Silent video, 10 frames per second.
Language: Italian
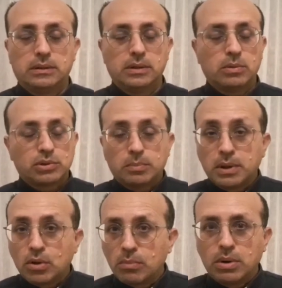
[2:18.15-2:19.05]
di questo
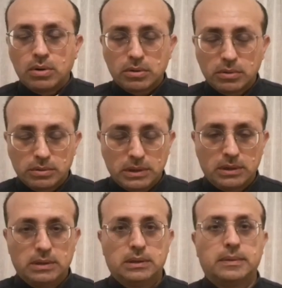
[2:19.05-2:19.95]
piccolo borgo,
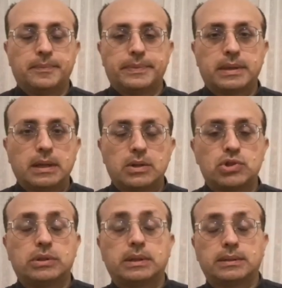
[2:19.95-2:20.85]
della, della
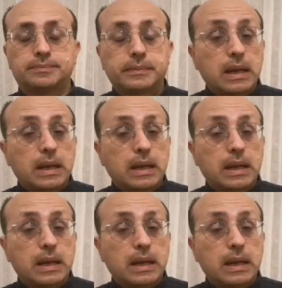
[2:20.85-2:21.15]
città,